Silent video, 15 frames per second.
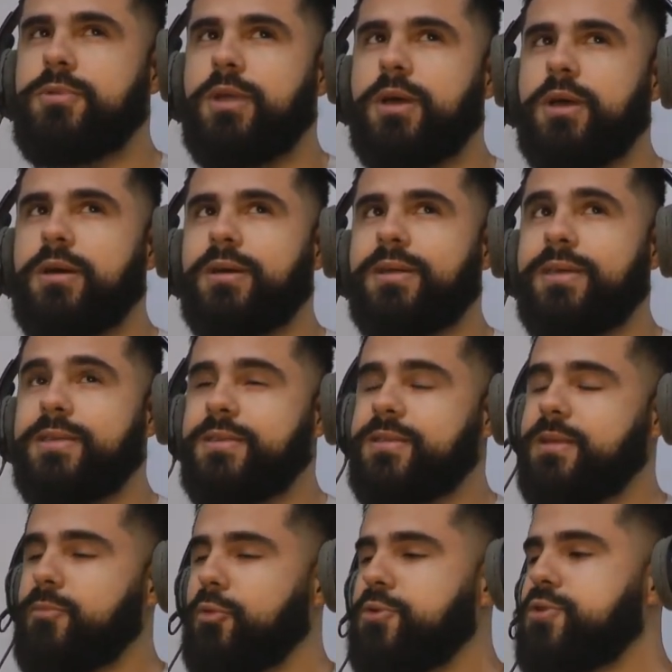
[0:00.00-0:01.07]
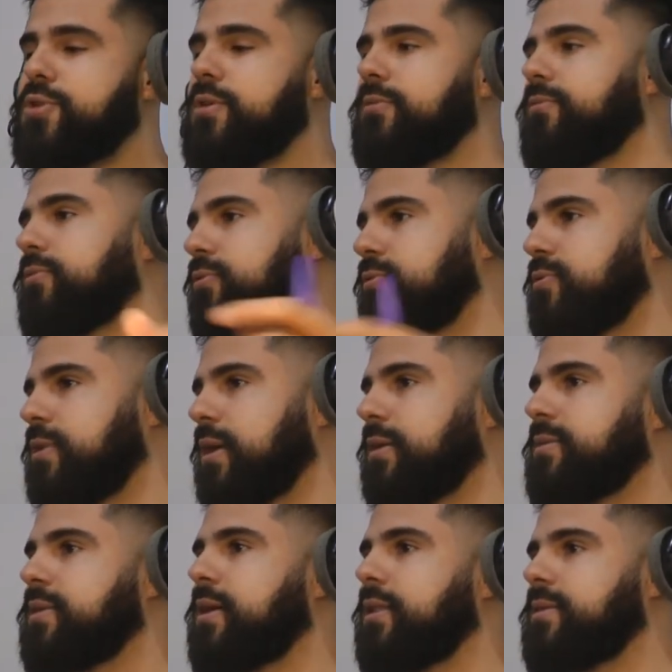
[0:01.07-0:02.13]
É, existem motivos
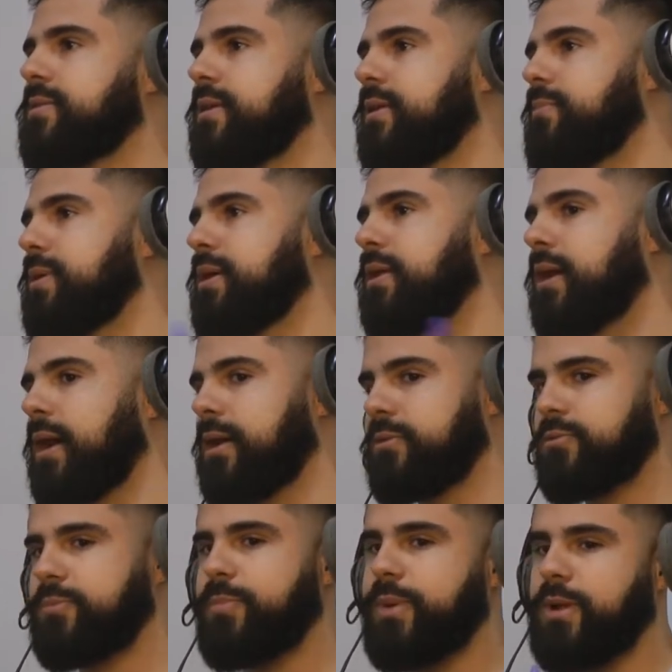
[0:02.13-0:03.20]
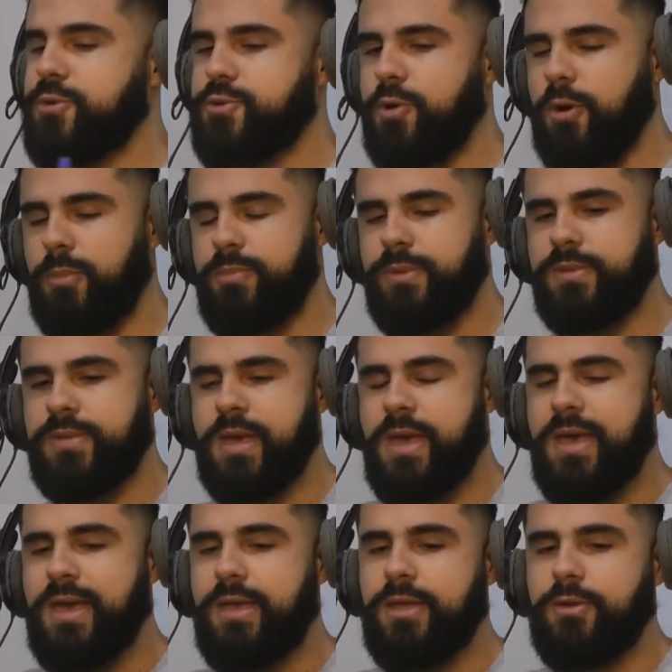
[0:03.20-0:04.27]
das salas terem migrado para shoppings.
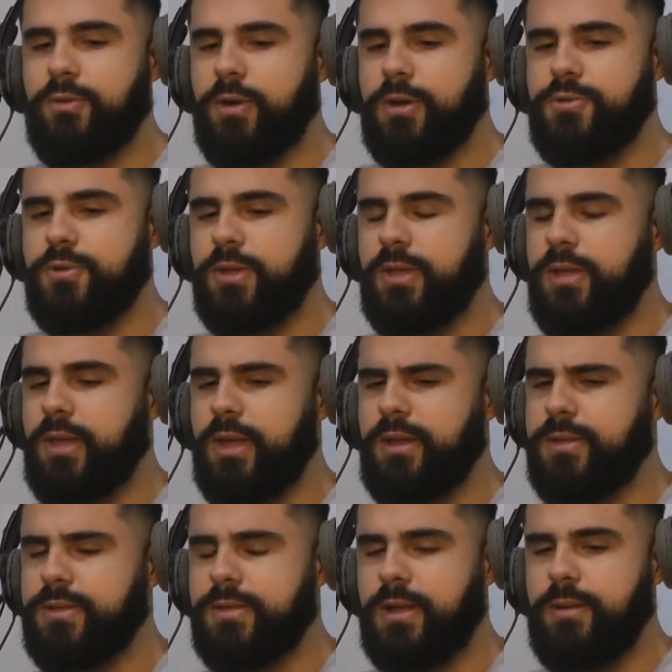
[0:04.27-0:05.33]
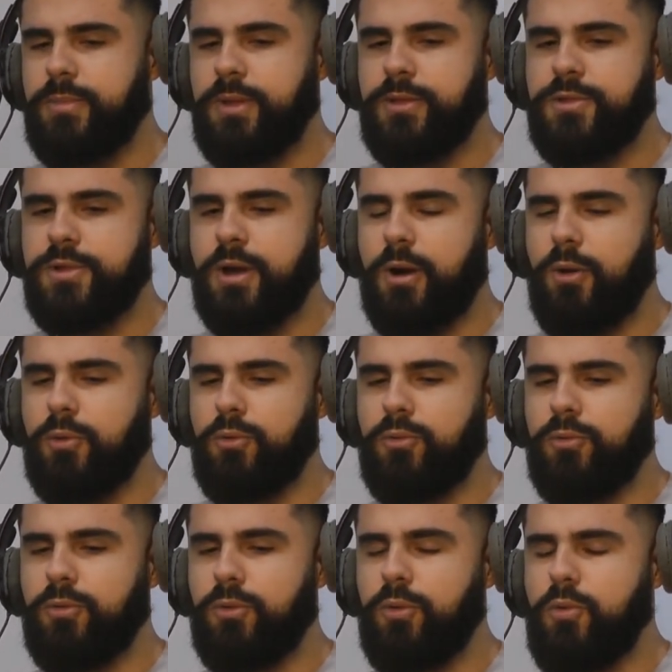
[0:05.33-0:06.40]
E eu não acho que é necessariamente
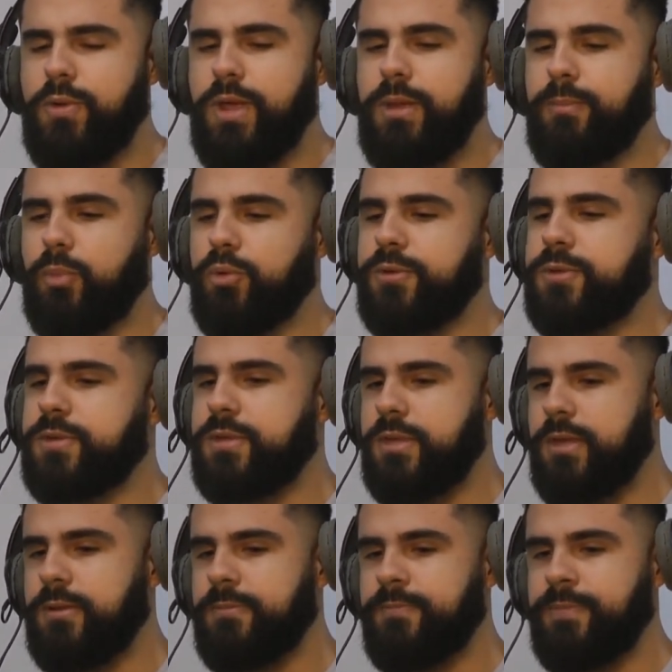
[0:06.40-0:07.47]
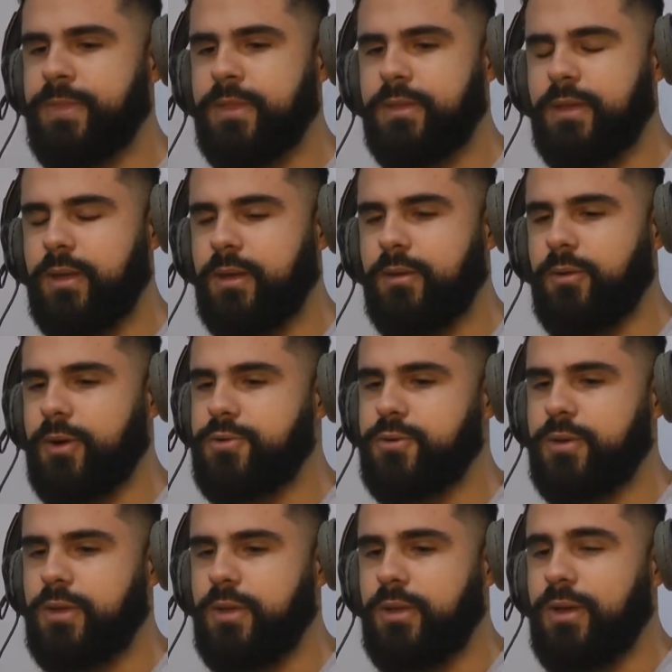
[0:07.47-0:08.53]
algo ruim por si. Né? Eu
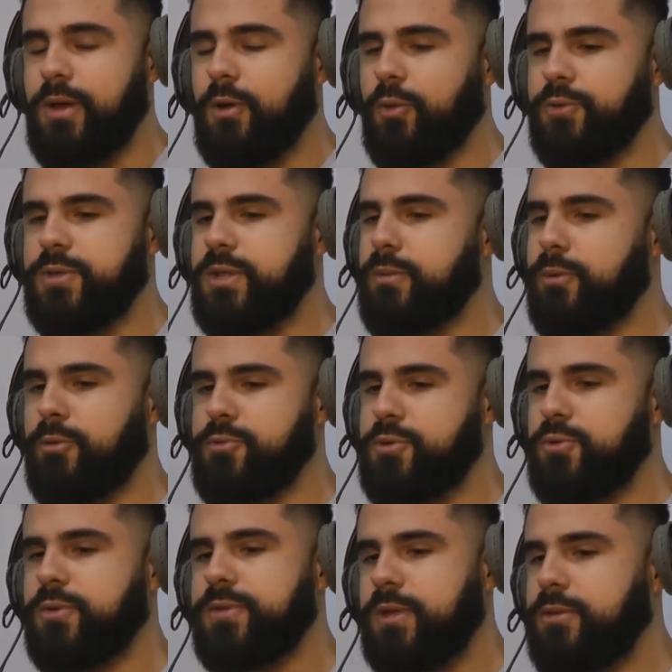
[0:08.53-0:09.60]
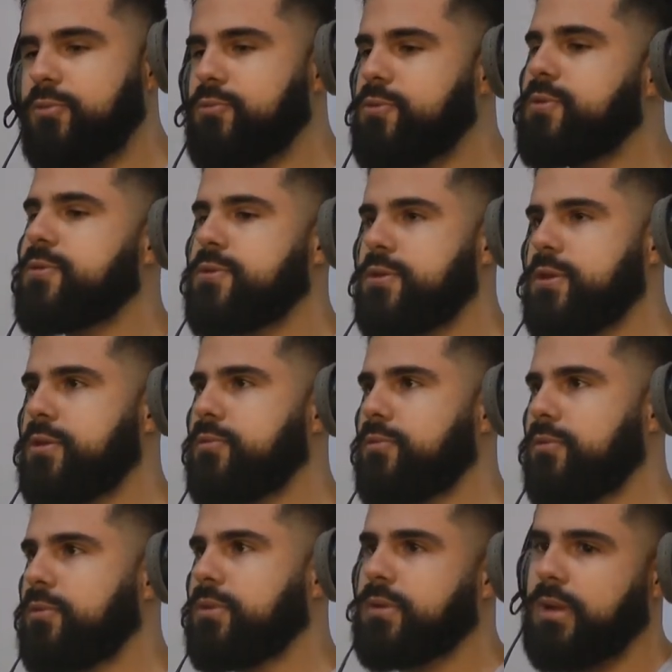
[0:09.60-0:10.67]
acho que o cinema continua sendo um destino.